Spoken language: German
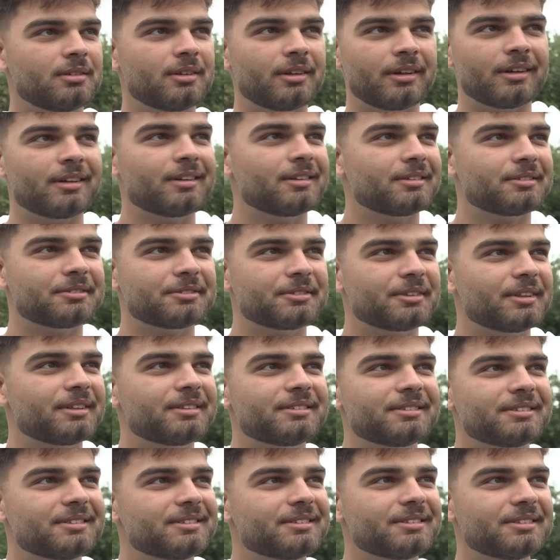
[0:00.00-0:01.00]
Ja, und
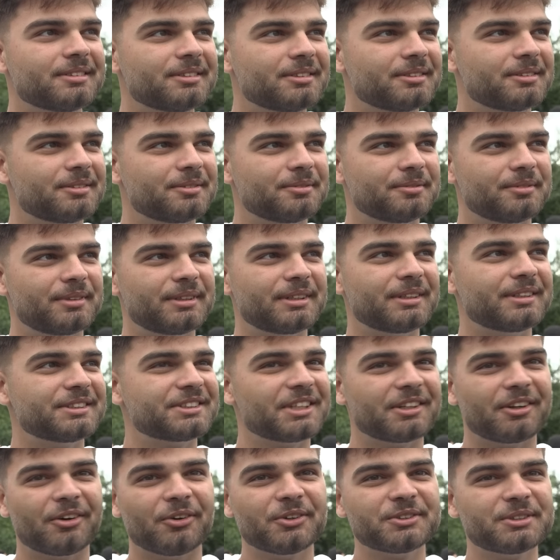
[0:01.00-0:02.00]
dann wenn ich
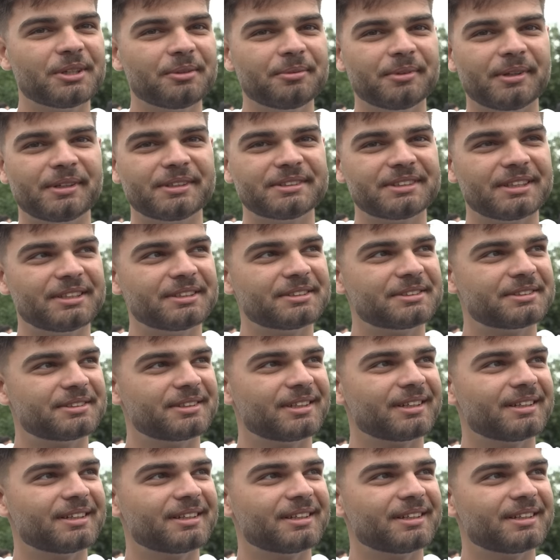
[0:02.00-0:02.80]
ein Haus habe, dann ist alles